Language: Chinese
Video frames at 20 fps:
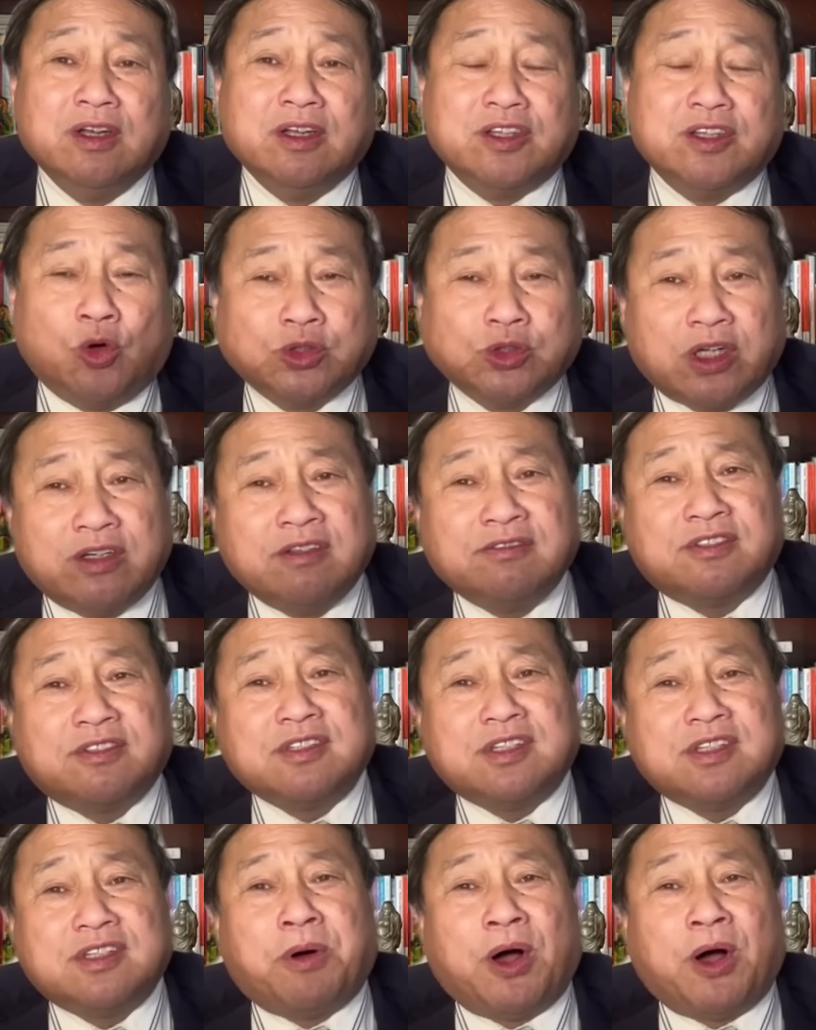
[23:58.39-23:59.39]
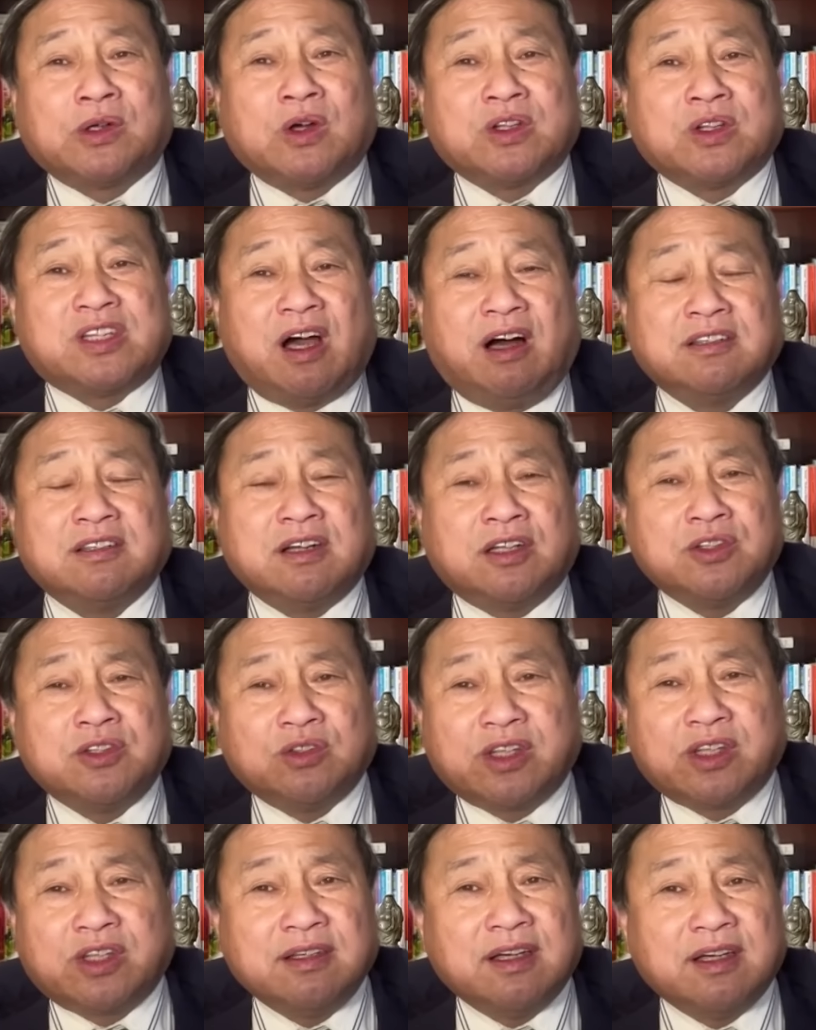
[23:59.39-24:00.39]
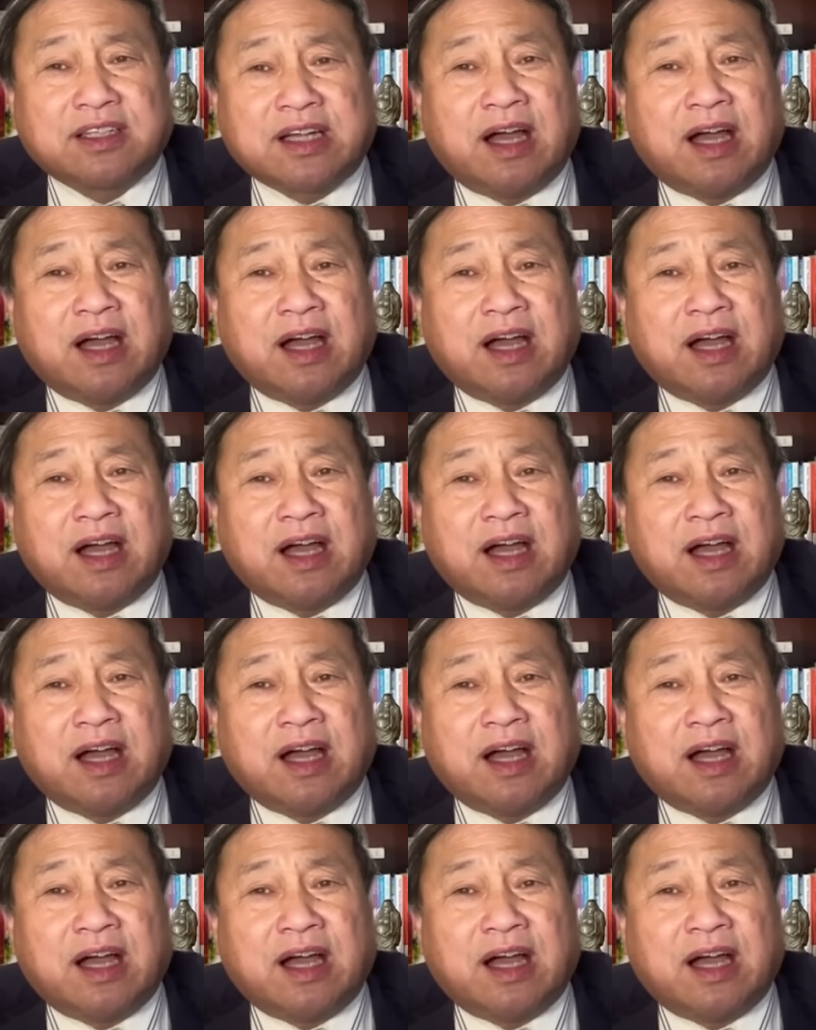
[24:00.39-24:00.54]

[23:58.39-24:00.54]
有的人自己跑到墙上就天天